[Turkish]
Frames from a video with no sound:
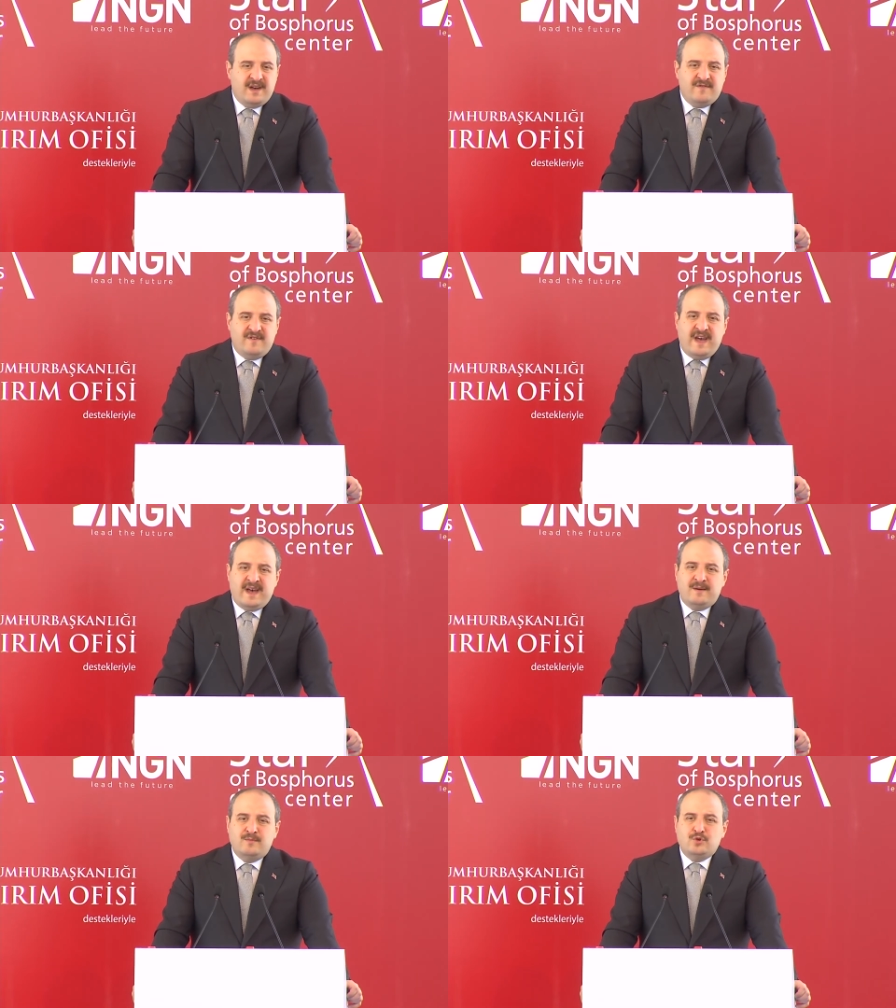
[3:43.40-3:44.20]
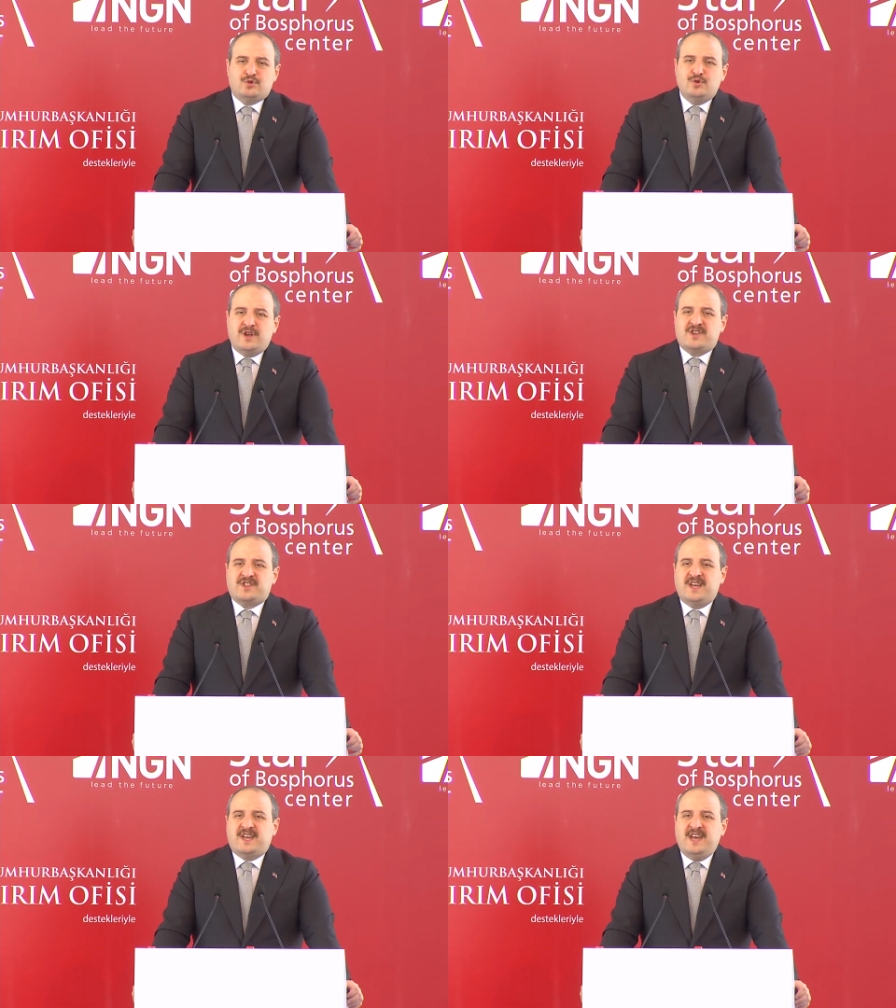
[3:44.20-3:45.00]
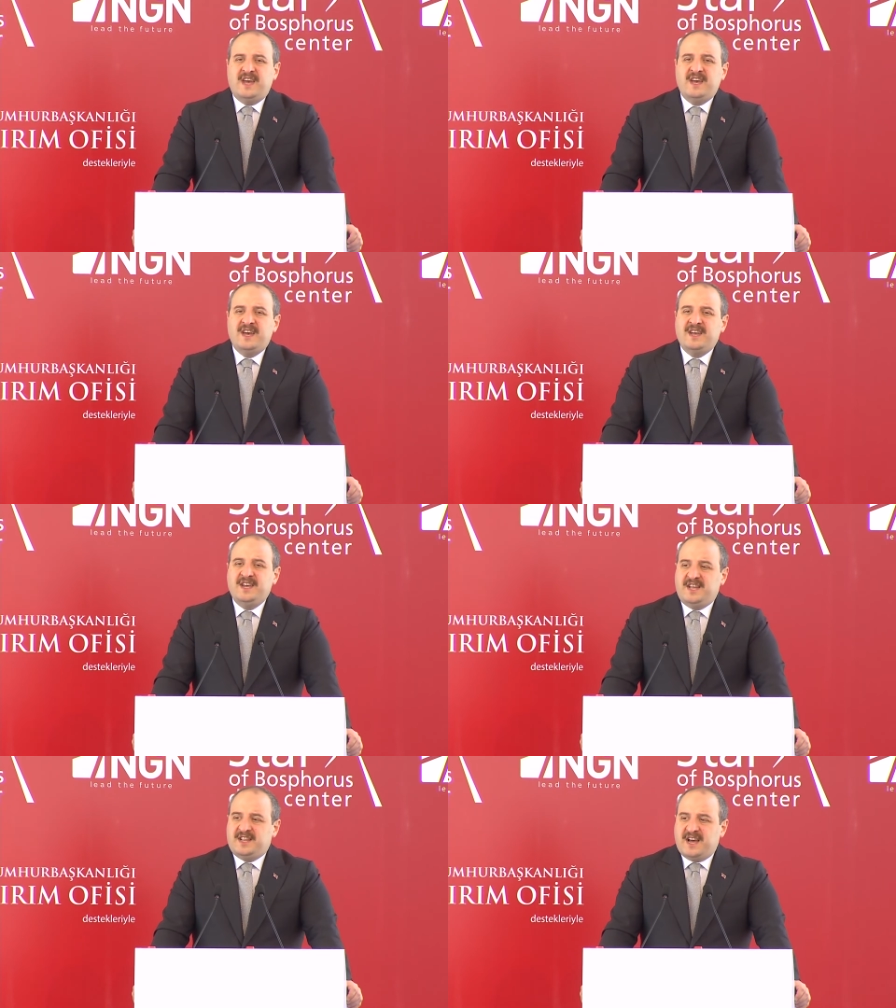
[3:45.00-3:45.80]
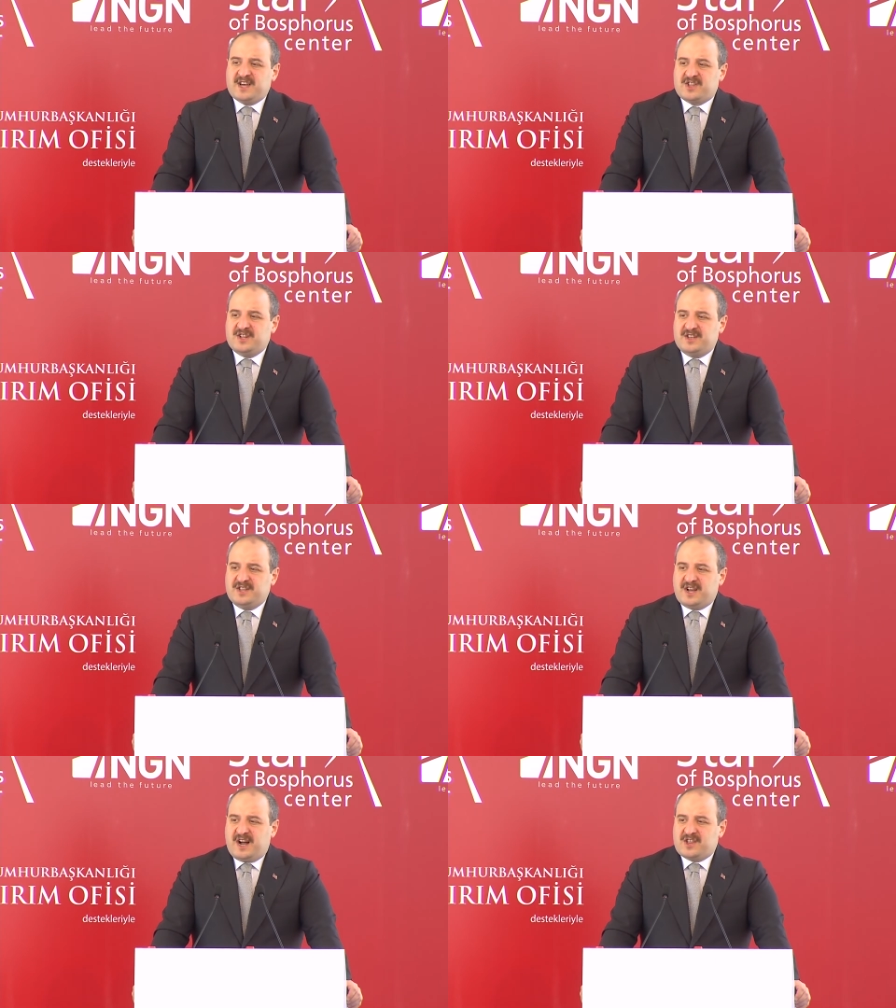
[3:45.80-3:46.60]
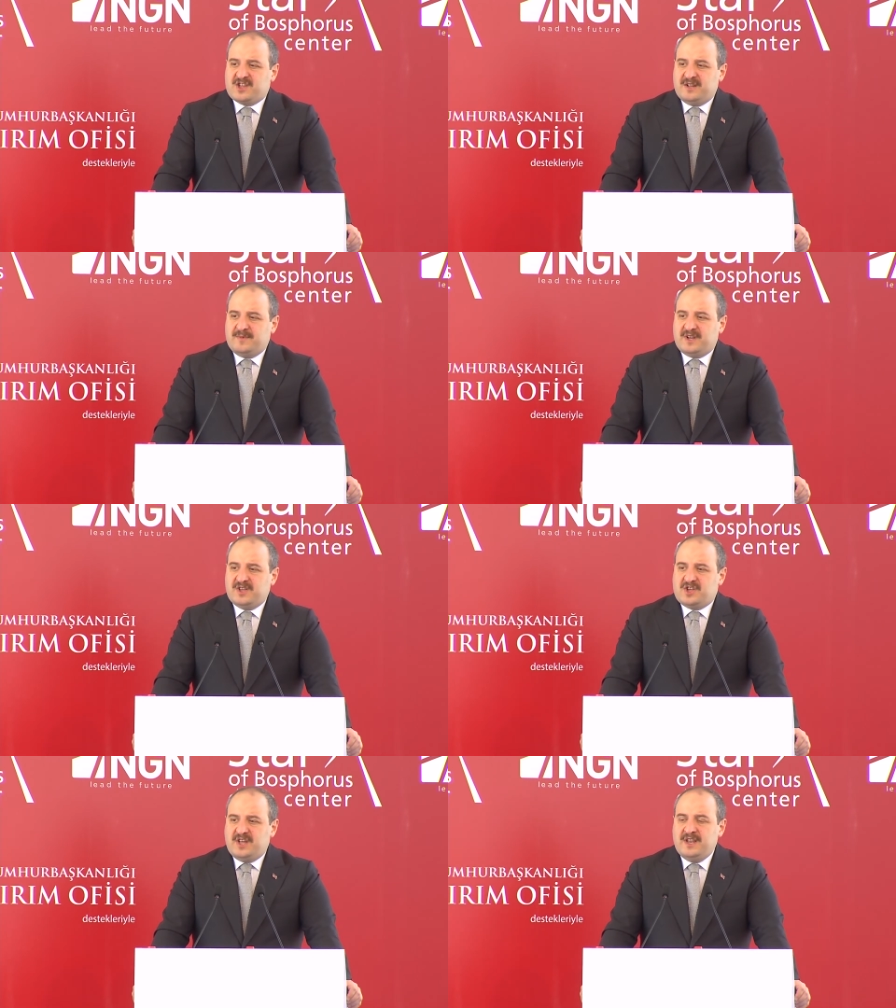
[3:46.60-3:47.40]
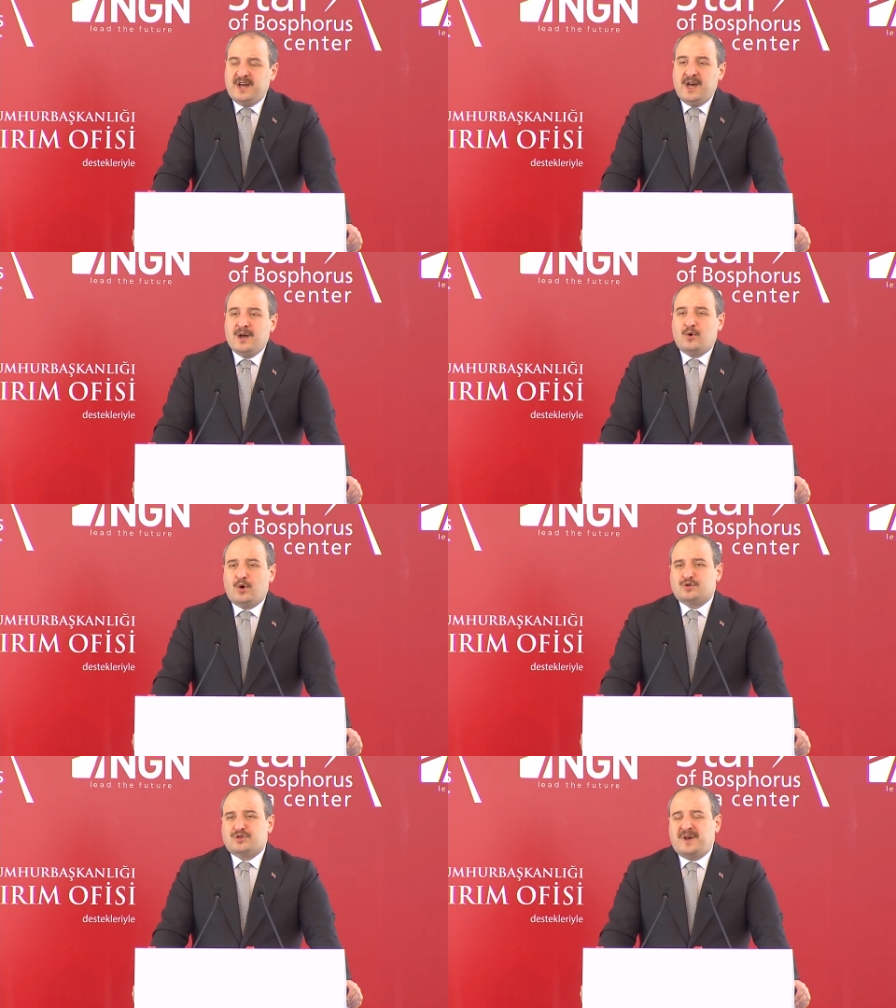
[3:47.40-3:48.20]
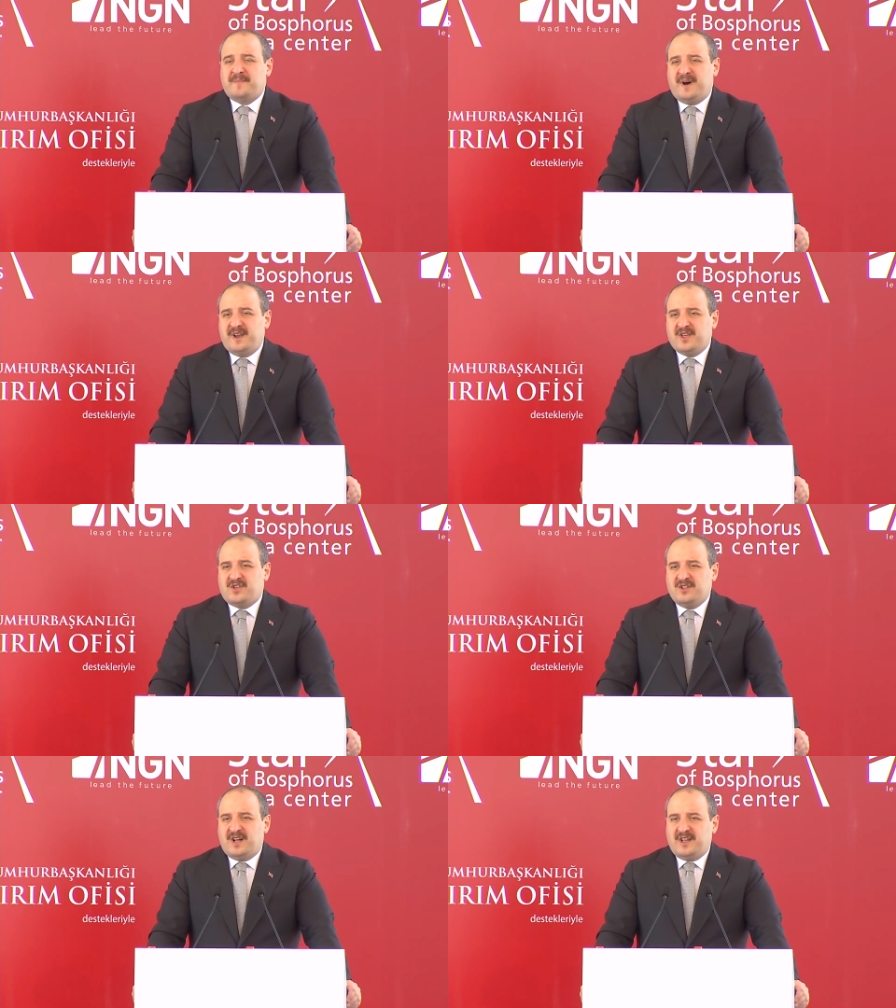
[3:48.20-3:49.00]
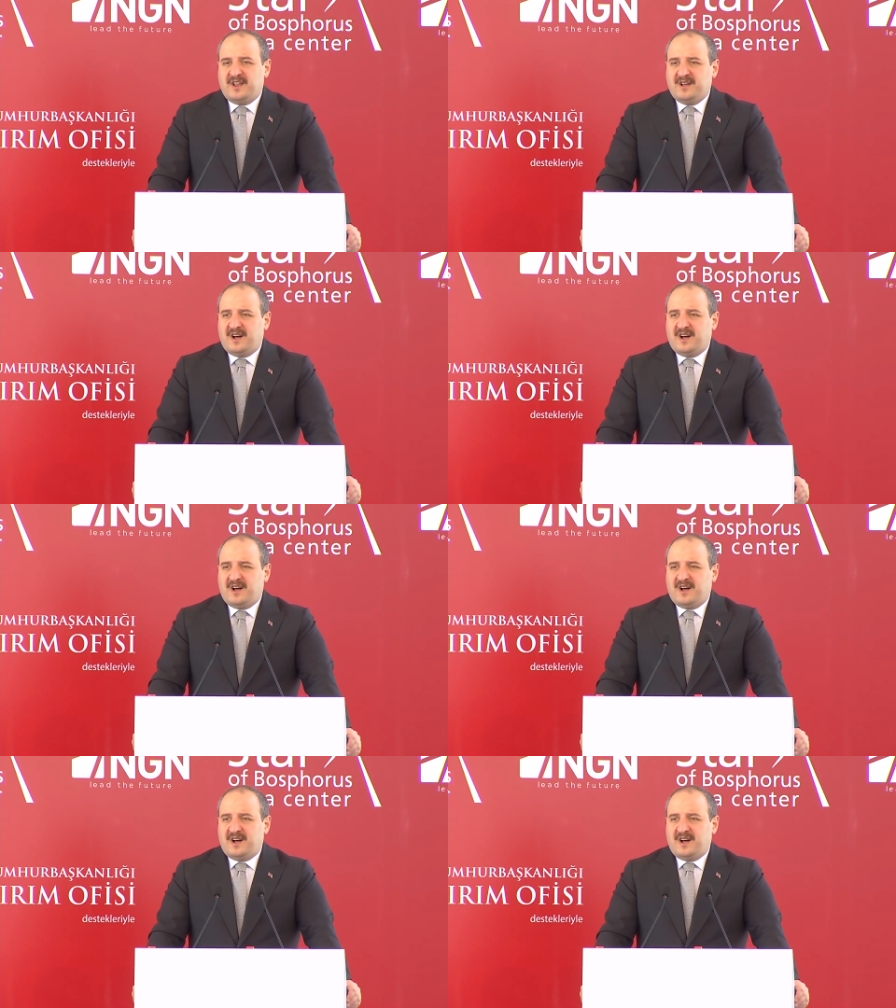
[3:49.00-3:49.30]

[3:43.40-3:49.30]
ve bu süreçteki ihtiyaçlarını karşılamak için COSGAP aracılığı,